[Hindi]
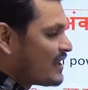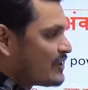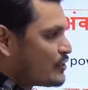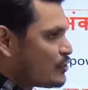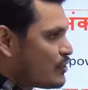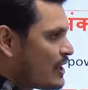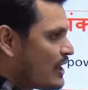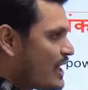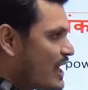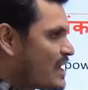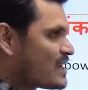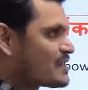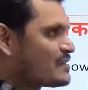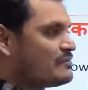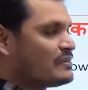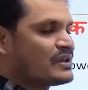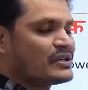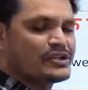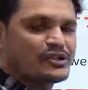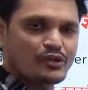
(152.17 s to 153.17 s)
अंक जो है लास्ट
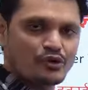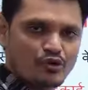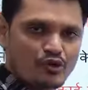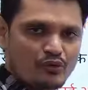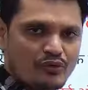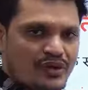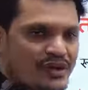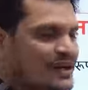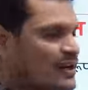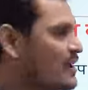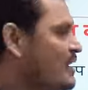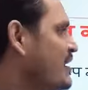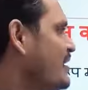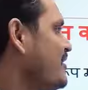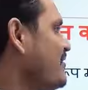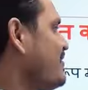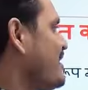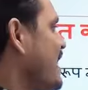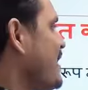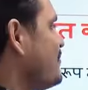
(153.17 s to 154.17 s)
में जीरो वन
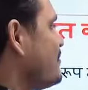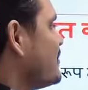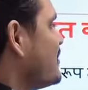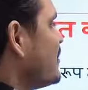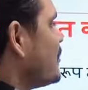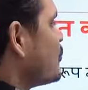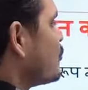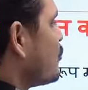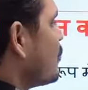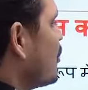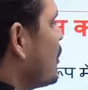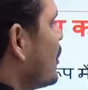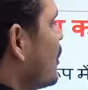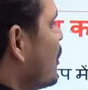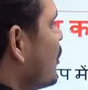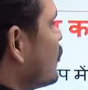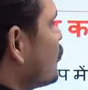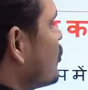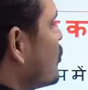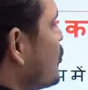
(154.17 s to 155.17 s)
फाइव सिक्स हो
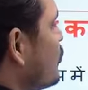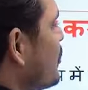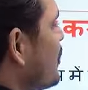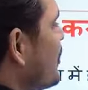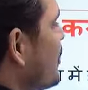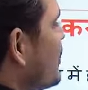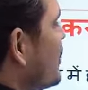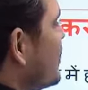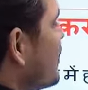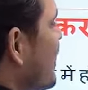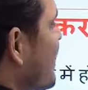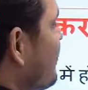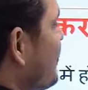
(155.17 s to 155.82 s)
तो यूनिट डिजिट